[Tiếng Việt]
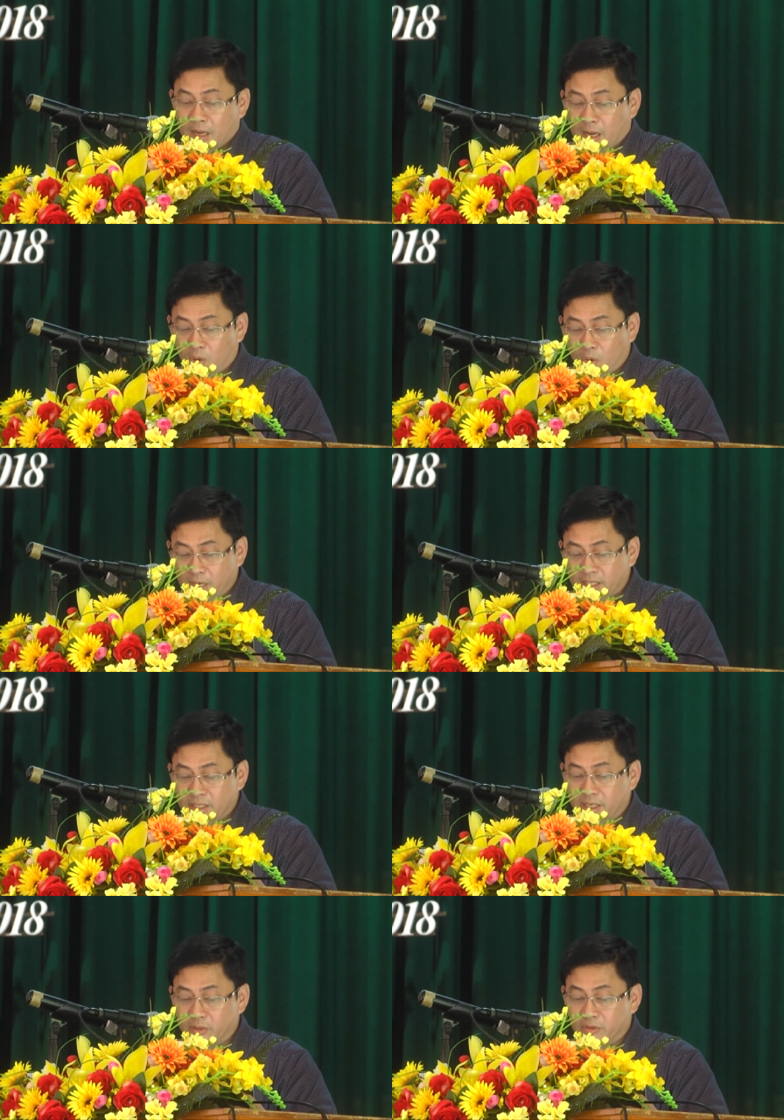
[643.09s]
hầu
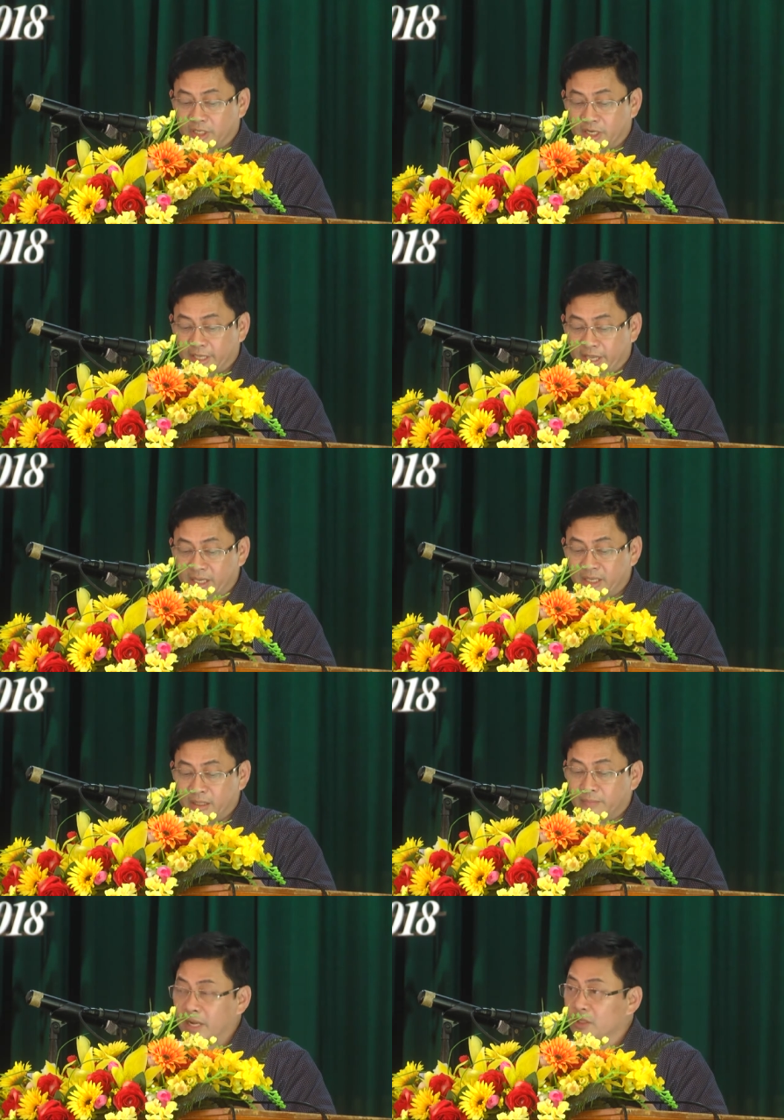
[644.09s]
hết đều sơ chế
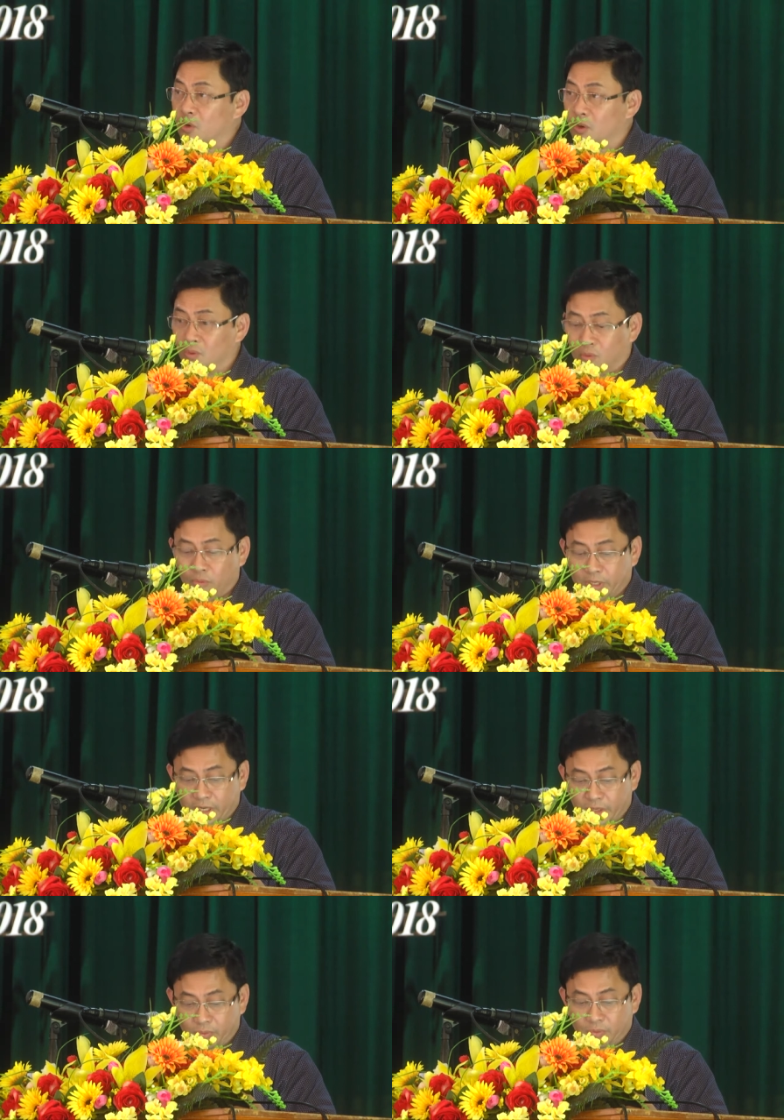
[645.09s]
bán thô nguyên
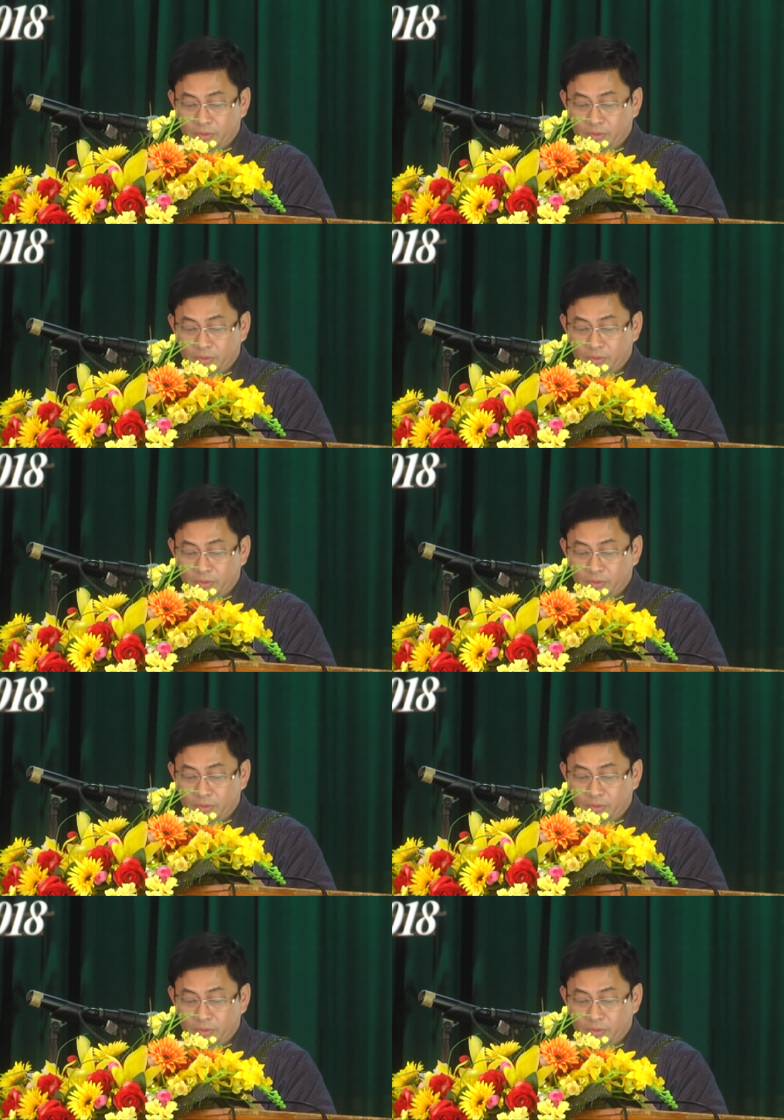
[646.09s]
liệu